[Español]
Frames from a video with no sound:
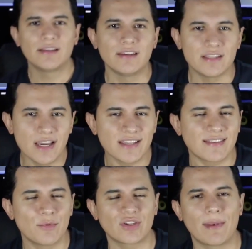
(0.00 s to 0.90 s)
Y ya que
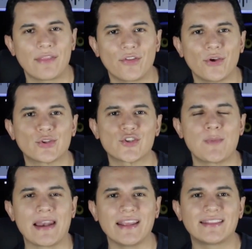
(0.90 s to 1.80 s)
estamos hablando de otros
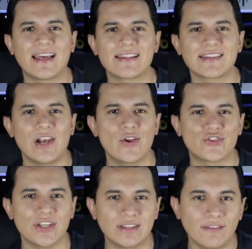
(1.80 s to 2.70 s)
planetas, los
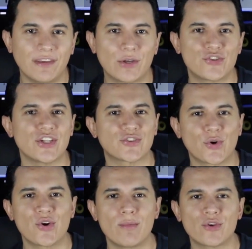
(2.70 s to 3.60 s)
científicos y
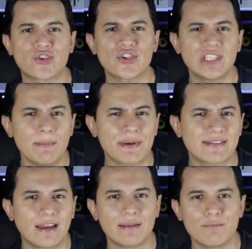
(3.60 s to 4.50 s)
astrónomos siempre
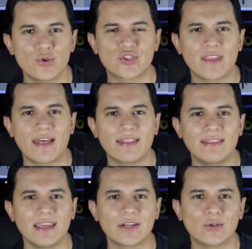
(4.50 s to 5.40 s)
están en búsqueda
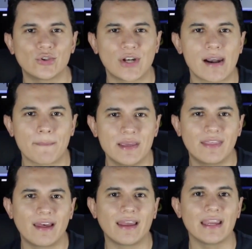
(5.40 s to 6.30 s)
de encontrar
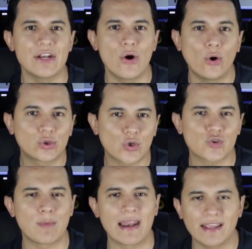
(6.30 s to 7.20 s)
vida en otros
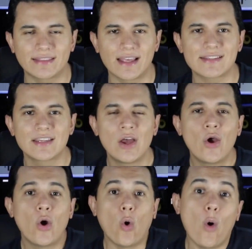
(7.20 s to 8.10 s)
planetas
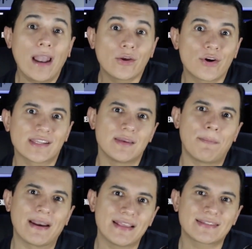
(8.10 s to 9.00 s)
o algo que se
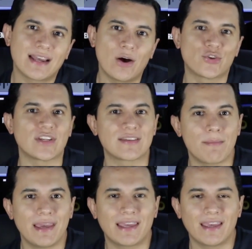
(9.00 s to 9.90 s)
parezca o se
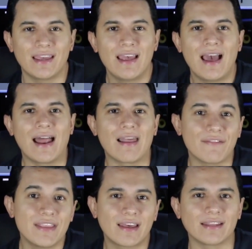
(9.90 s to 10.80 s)
asemeje a la
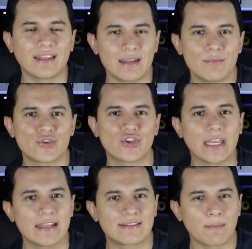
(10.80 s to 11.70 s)
vida que tenemos en
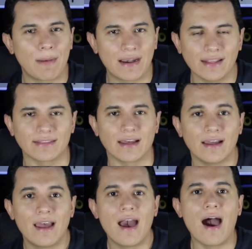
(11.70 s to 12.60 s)
este planeta.
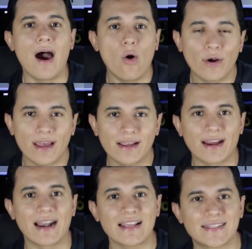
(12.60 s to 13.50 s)
Ahora,
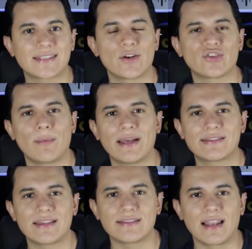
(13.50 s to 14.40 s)
gracias a los
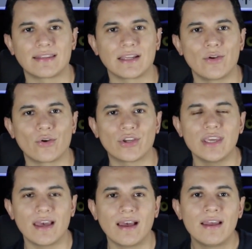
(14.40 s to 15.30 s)
avances de la
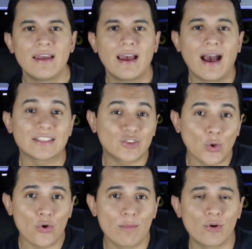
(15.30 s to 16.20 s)
tecnología,
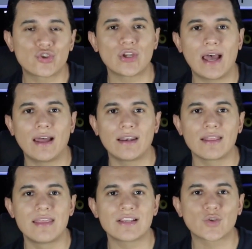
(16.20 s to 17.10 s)
astrónomos han
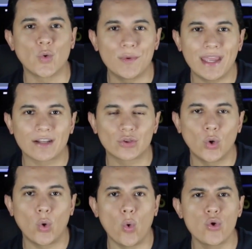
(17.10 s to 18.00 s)

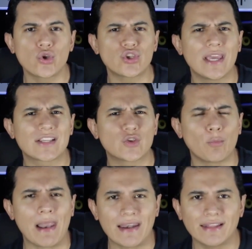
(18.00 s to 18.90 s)
descubierto unos
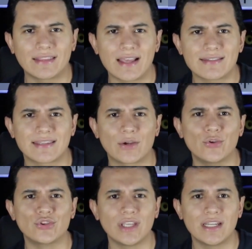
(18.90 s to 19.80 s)
exoplanetas que
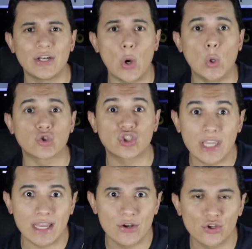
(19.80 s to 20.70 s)
contienen
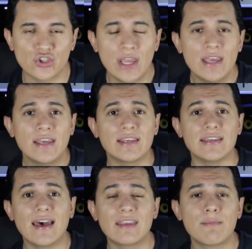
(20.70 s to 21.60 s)
océanos y
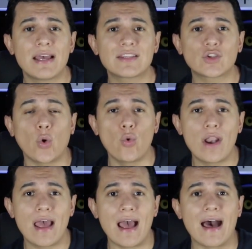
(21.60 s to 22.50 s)
además
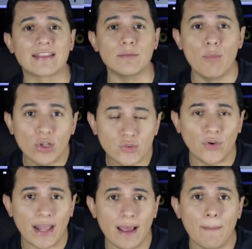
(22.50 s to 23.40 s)
una
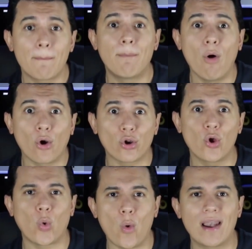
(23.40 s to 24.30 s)
atmósfera por
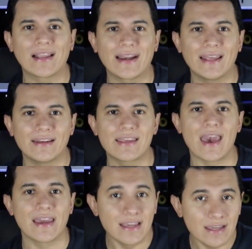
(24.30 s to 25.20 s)
lo cual creen que
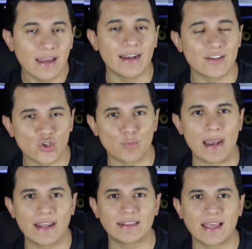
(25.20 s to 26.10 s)
ahí, en esos
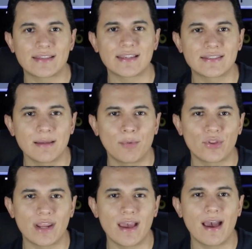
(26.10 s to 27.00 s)
planetas, se
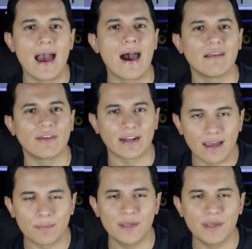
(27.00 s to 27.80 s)
podría albergar